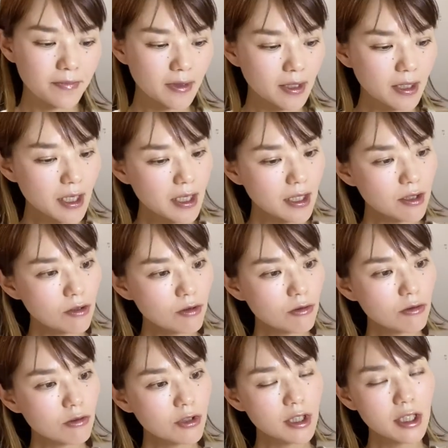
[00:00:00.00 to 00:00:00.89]
で、そ
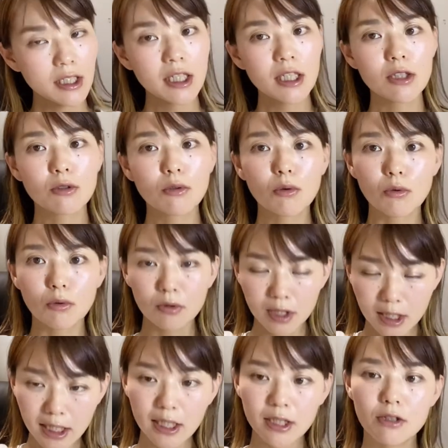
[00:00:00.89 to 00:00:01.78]
の次にどこ
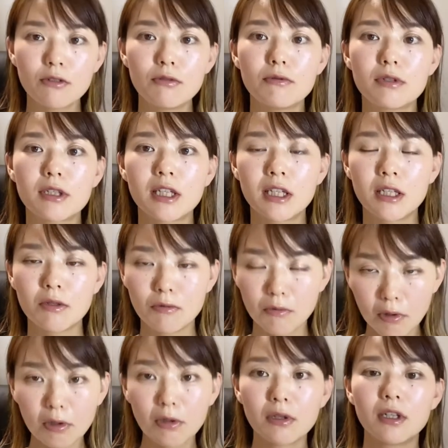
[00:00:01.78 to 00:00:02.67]
に
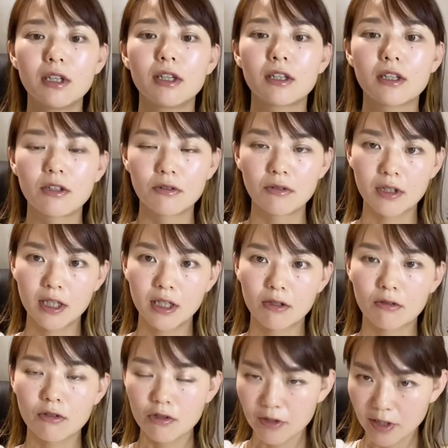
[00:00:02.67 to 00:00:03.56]
給付金
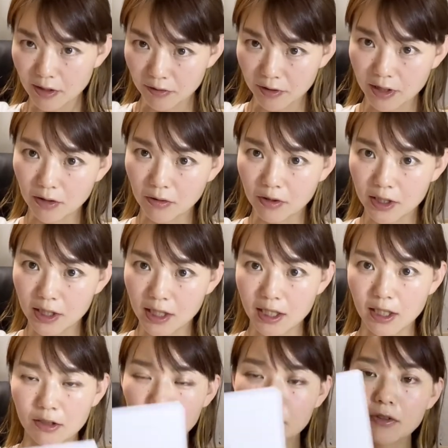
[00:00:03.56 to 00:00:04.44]
の入金をしてほしい
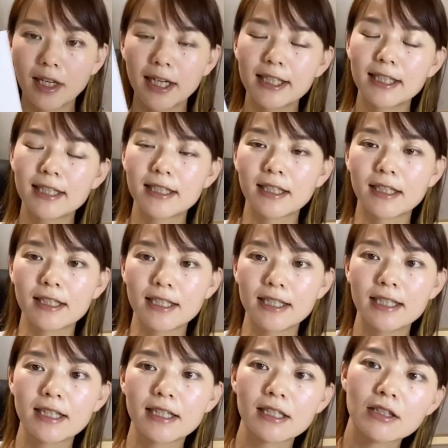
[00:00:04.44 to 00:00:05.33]
かというのを相手先に
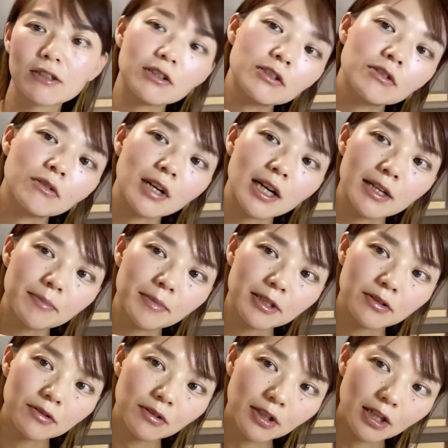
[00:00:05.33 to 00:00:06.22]
知らせる必要がありま
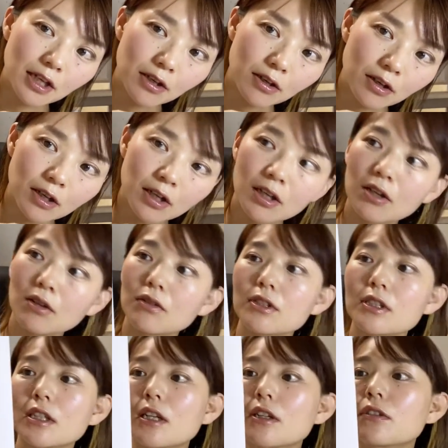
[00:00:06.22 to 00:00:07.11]
すので、こ
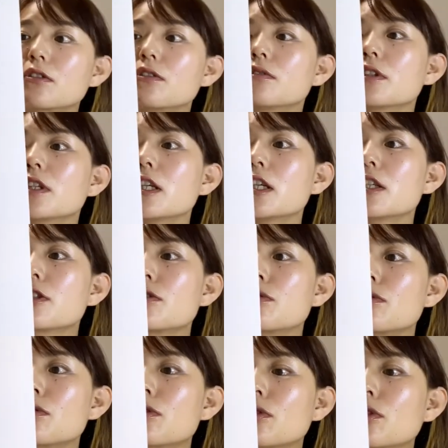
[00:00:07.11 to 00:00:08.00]
ちらのように
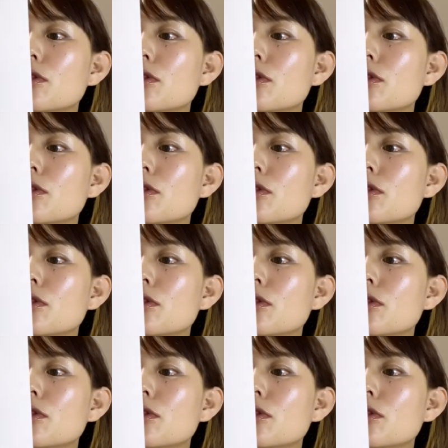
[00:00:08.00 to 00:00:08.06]
通帳